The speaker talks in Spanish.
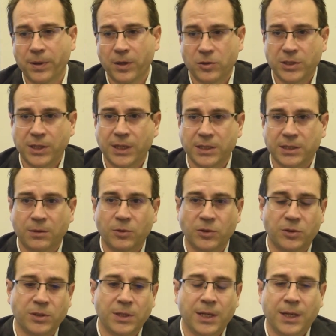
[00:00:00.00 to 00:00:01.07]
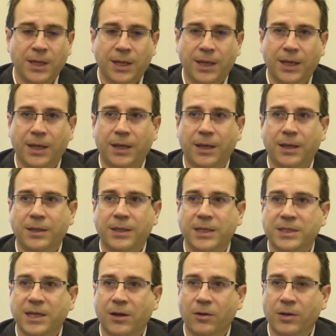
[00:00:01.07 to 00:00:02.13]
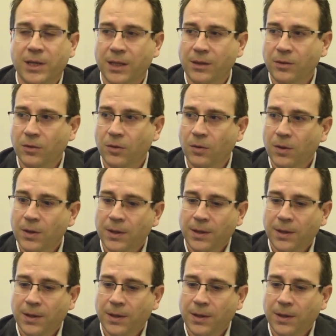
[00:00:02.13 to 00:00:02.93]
pero sí que estamos eh, desarrollando